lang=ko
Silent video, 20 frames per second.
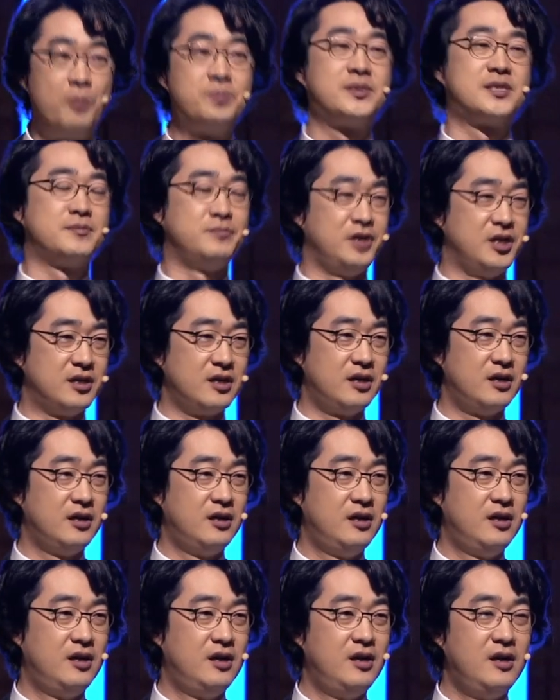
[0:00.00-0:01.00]
없습니다.
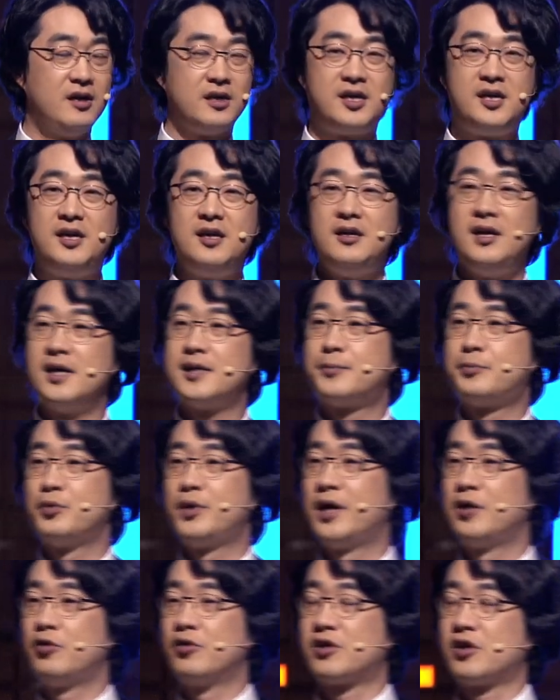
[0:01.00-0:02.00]

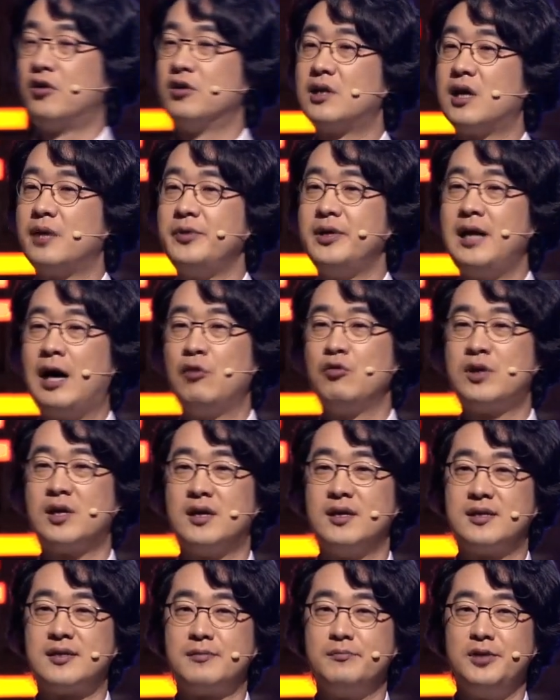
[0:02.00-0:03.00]
기네스북에도 정답이 나오지
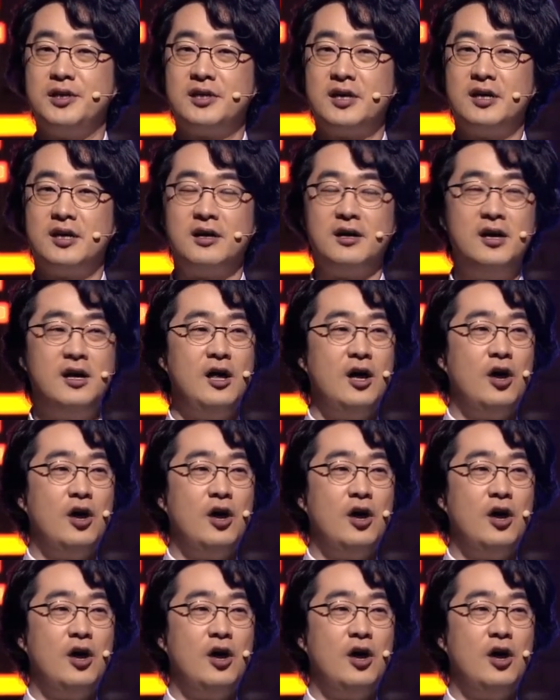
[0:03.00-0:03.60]
않습니다.